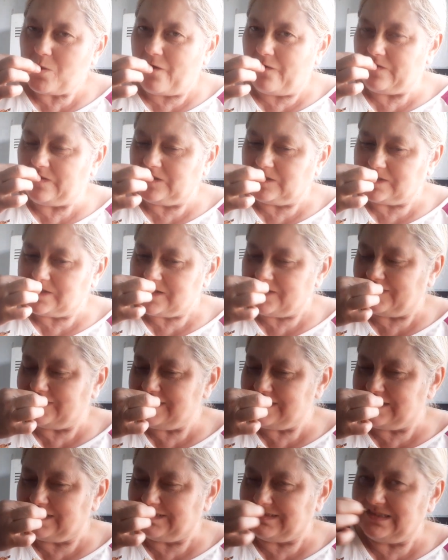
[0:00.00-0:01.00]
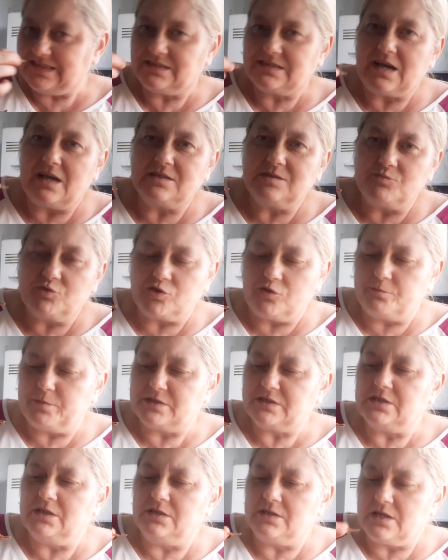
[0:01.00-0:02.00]
Тот говорит, давай скажем, что
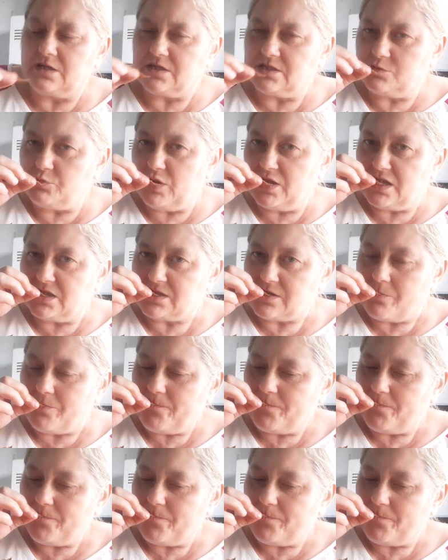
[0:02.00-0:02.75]
посылки разбилась.